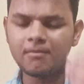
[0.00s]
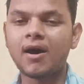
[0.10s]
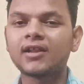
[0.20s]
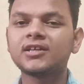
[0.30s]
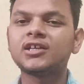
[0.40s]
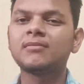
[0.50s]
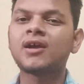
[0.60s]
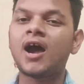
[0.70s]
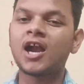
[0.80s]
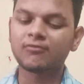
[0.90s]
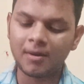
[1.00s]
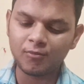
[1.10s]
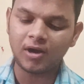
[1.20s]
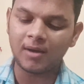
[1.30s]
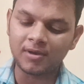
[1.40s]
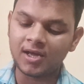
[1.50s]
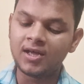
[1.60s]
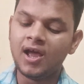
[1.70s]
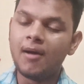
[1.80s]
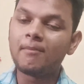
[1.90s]
भारतीय टीम का आठवां मुकाबला
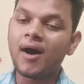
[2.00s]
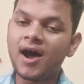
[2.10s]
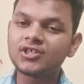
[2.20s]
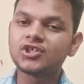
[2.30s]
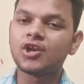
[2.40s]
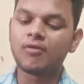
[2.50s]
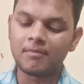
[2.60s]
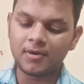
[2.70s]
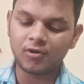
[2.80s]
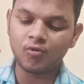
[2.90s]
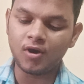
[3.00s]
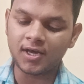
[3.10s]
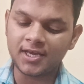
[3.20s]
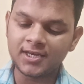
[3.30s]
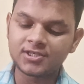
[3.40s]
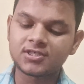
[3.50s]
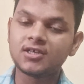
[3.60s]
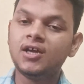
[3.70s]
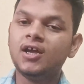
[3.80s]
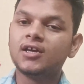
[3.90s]
पांच नवंबर को अगेंस्ट
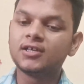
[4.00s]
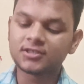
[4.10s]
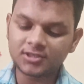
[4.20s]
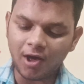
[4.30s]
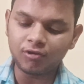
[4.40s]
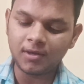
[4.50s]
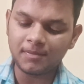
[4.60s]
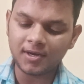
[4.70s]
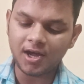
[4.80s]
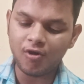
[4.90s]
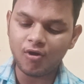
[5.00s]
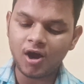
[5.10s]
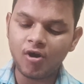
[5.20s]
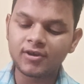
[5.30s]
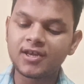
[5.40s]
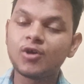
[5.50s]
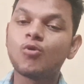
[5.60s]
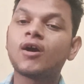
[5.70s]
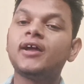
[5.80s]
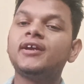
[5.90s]
साउथ अफ्रीका होगा और ये
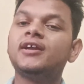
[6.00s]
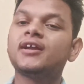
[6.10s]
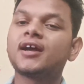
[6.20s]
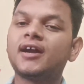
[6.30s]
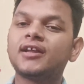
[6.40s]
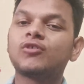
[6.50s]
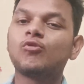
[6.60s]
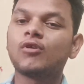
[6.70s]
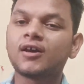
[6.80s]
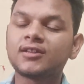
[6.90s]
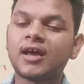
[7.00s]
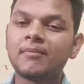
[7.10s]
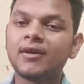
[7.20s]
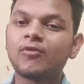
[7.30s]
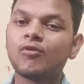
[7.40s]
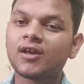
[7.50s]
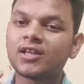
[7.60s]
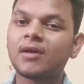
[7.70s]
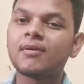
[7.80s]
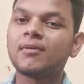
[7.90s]
होगा ईडन गार्डन कोलकाता में
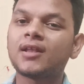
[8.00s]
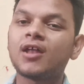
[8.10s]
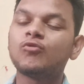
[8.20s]
कोलकाता में बता